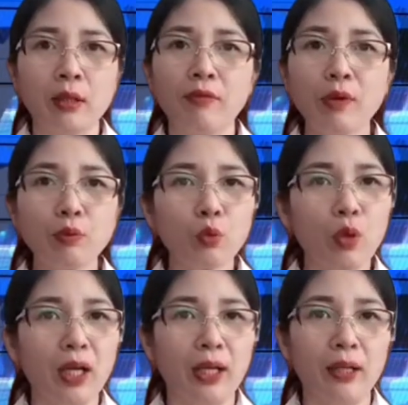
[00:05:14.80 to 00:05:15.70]
phong
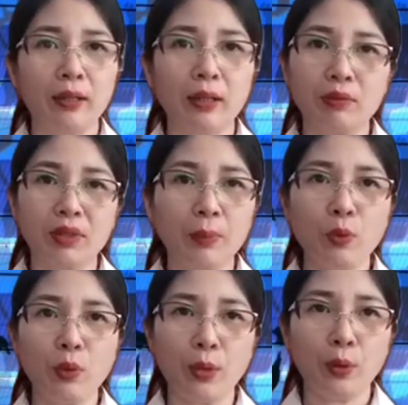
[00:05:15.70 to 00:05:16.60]
tỏa Tổng Giám
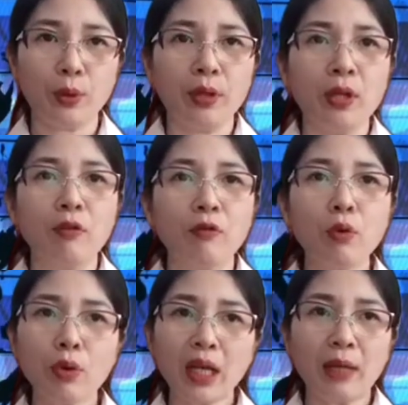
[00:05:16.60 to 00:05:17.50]
mục Hà Nội, vu
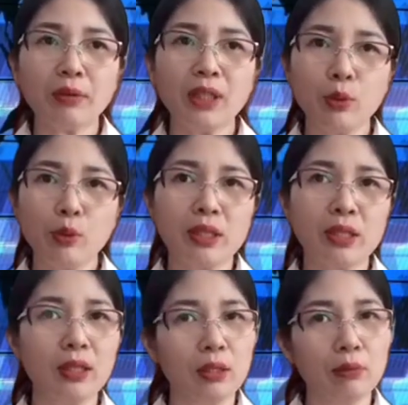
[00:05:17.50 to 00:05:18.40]
cáo chính quyền
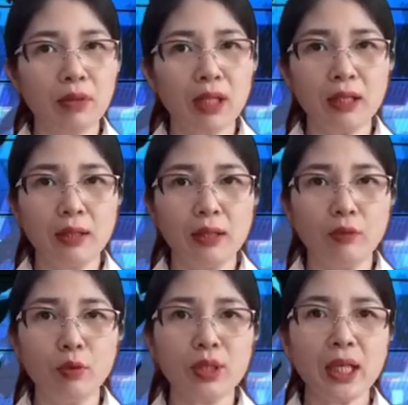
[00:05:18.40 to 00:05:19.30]
sử dụng các lực lượng
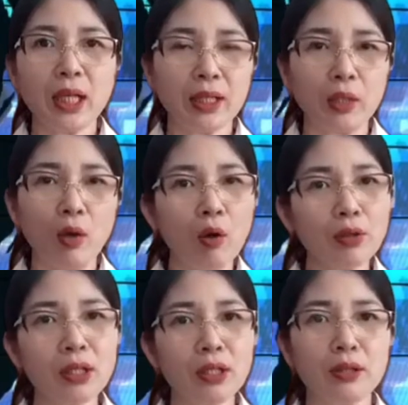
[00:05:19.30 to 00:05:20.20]
vũ trang để hỗ
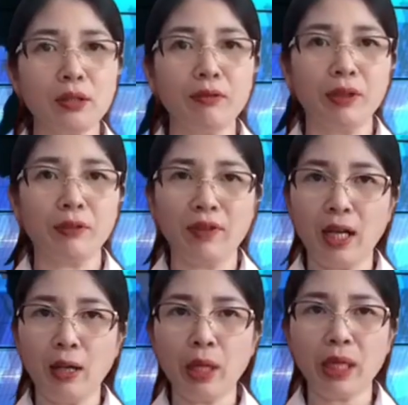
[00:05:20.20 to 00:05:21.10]
trợ cho việc
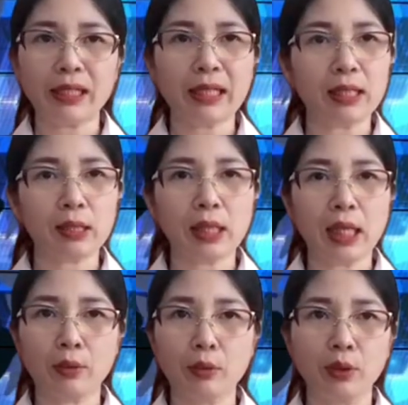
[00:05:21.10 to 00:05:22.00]
phá hoại tài
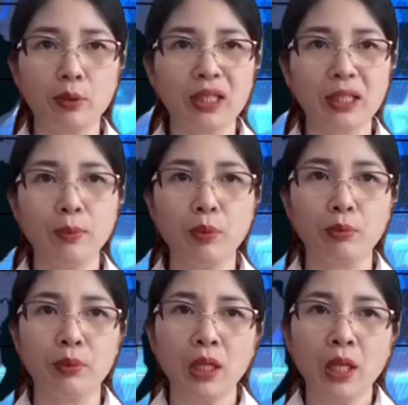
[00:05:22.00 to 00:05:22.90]
sản của Tòa Giám
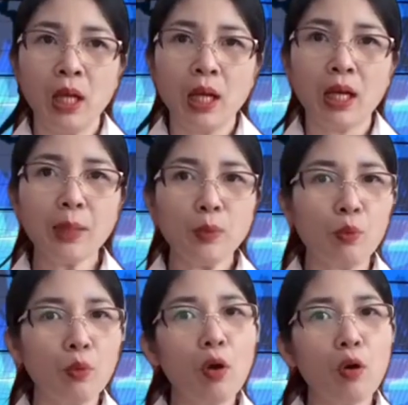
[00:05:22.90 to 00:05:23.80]
mục. Linh
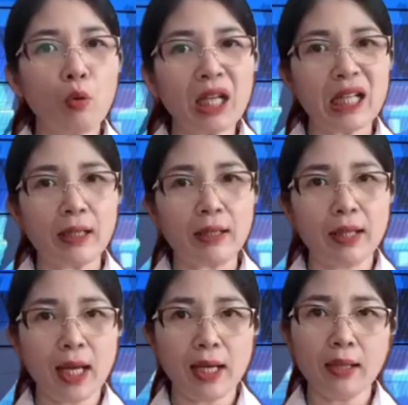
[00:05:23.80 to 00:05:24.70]
mục Ngô Quang Kiệt
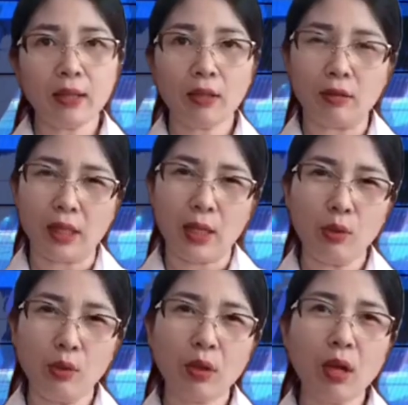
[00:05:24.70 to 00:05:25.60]
đã tỏ thái
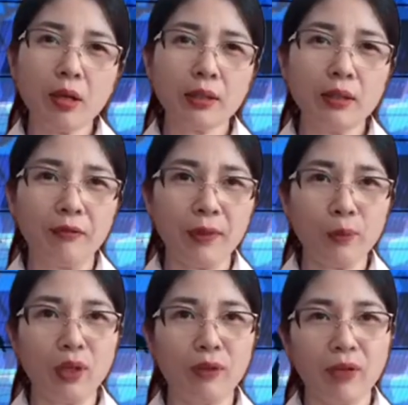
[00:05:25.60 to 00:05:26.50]
độ coi thường pháp
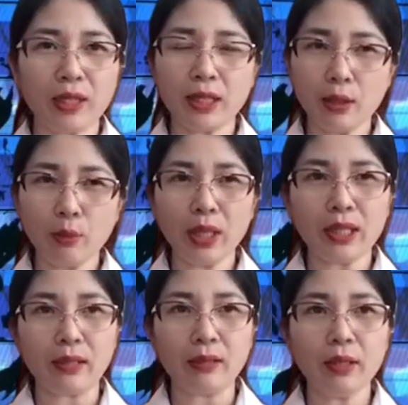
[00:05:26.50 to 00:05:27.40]
luật và chính quyền
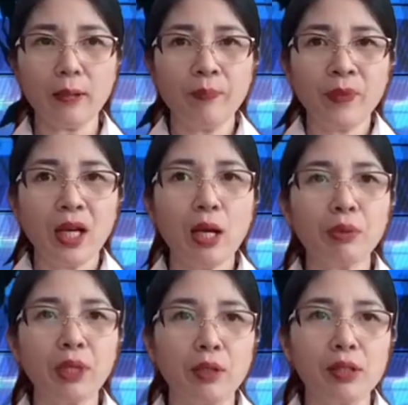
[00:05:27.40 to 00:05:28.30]
nhà nước. Ông
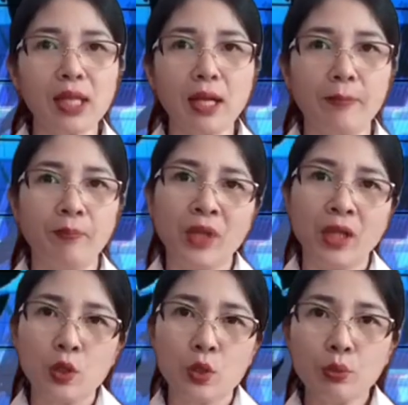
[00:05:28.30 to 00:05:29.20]
này nói rằng,
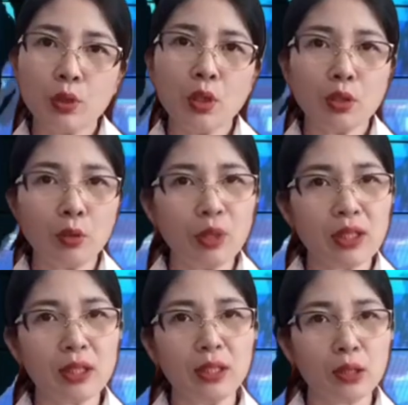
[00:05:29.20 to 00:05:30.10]
chúng tôi có
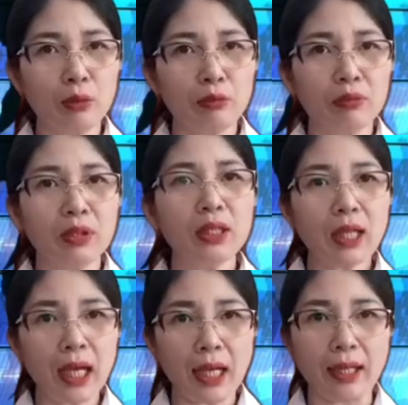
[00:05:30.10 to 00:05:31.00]
quyền sử dụng những
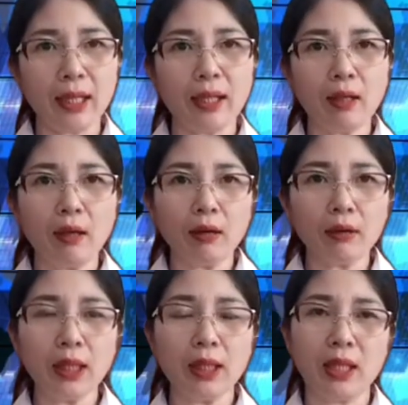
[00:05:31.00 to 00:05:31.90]
khả năng có
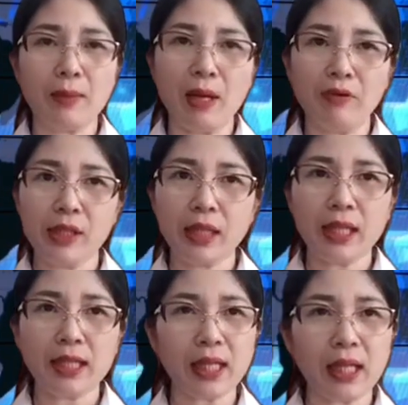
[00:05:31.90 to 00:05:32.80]
thể để bảo vệ
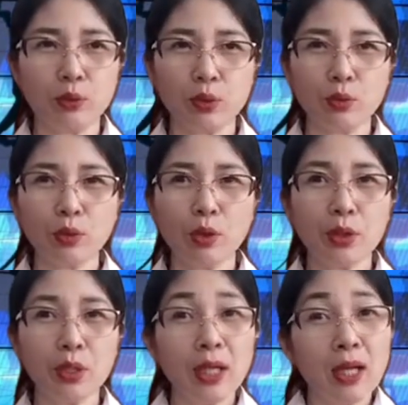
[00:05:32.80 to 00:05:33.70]
tài sản của chúng
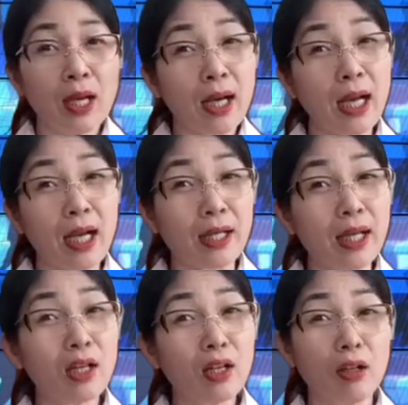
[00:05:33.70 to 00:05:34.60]
tôi Khả
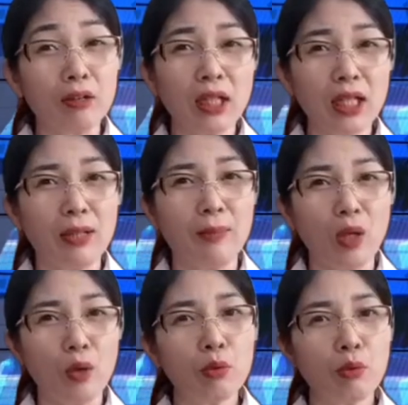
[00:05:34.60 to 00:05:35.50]
năng có thể mà
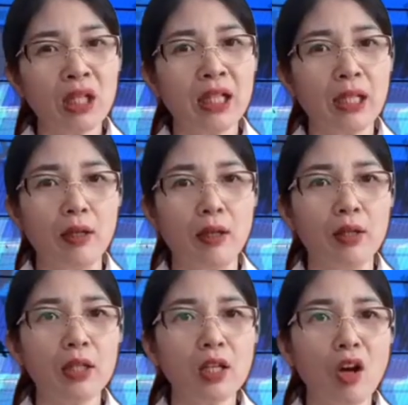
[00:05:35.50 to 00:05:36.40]
Ngô Quang Kiệt
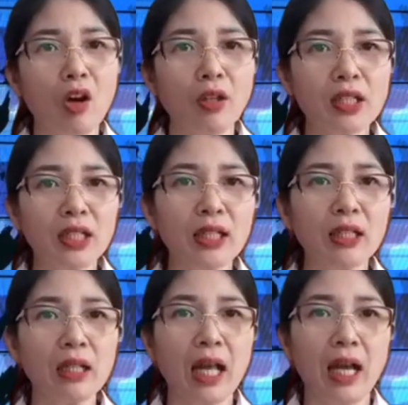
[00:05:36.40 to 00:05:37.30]
nói đó
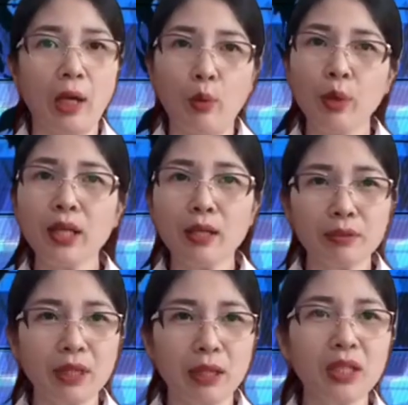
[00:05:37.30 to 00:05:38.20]
chính là huy
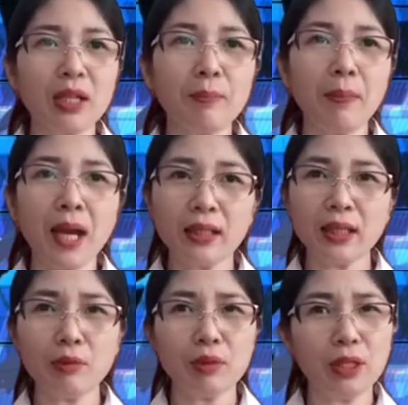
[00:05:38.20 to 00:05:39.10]
động giáo dân mang
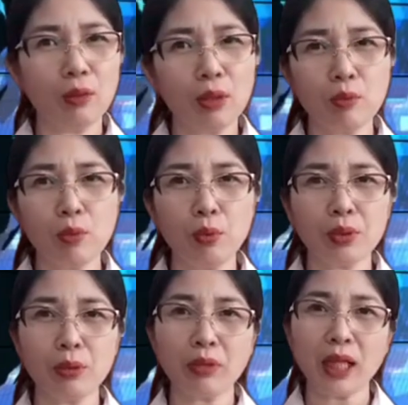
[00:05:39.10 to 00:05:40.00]
theo nhiều công cụ
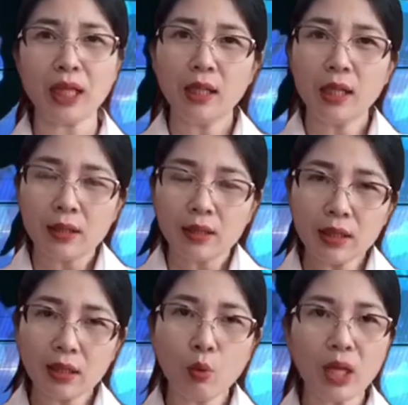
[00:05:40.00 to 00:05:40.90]
trong tay
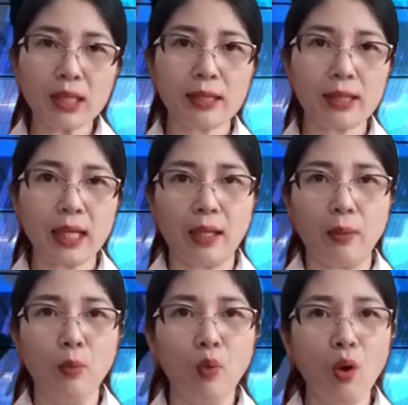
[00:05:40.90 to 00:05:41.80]
như cuốc, sẻn
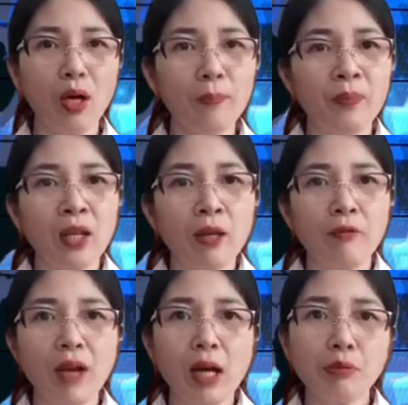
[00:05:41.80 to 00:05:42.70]
búa.
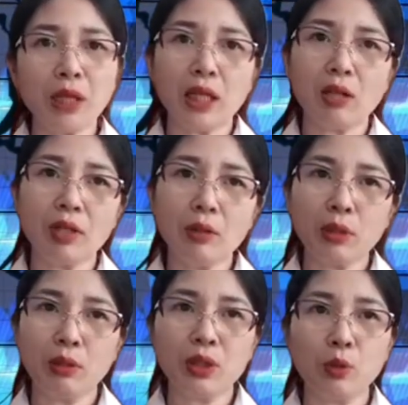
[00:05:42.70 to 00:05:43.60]
Và ông này còn yêu
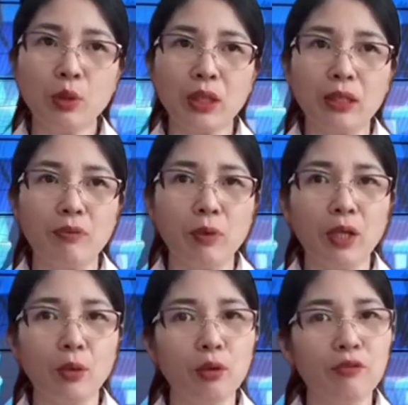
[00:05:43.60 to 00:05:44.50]
cầu chính quyền thành phố
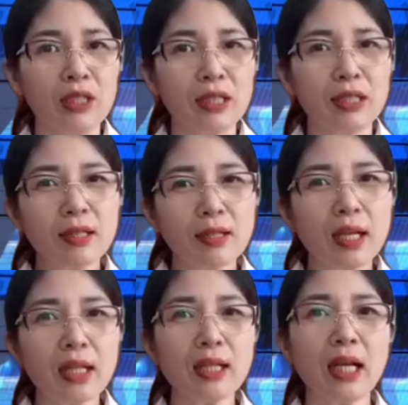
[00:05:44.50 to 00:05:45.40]
Hà Nội phải dừng
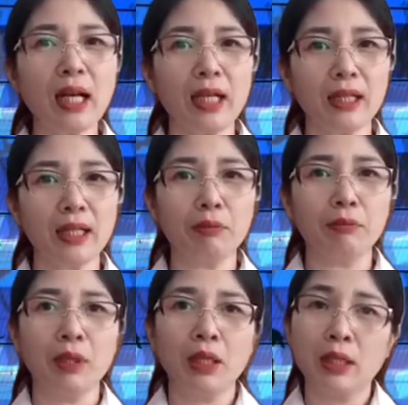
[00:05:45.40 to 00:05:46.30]
ngay các hành động
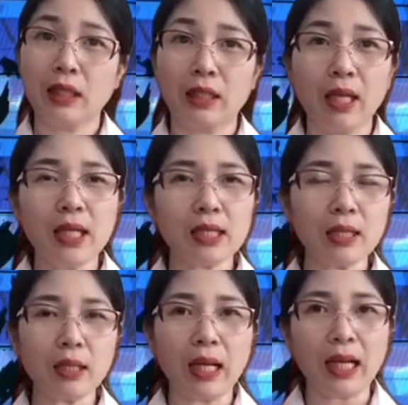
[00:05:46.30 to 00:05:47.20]
thật hết
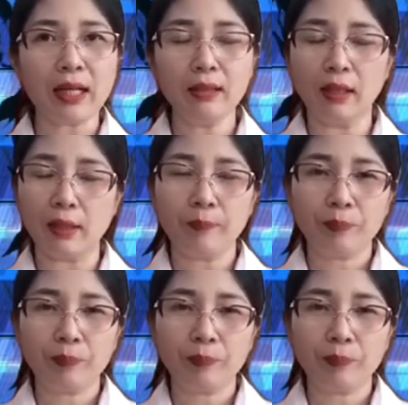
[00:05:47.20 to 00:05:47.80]
sức là ngang ngược.